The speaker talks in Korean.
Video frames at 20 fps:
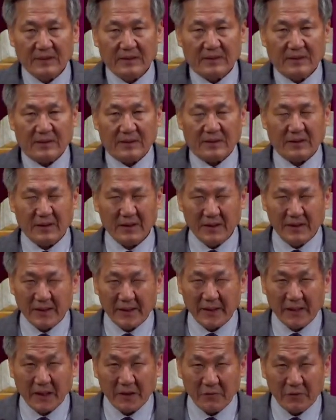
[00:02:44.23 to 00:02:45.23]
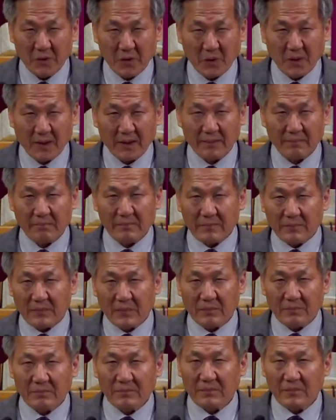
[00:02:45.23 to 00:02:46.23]
너희들에게 위로가
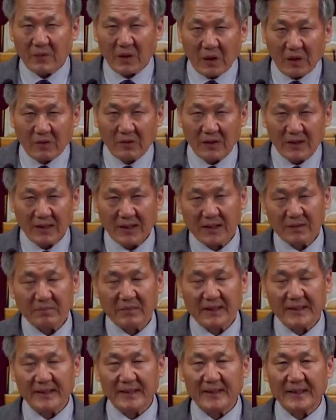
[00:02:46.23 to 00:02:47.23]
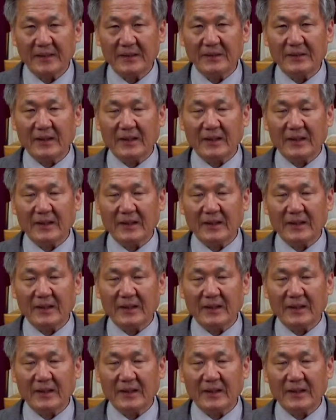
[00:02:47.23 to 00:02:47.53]
될 것이란 말인가요?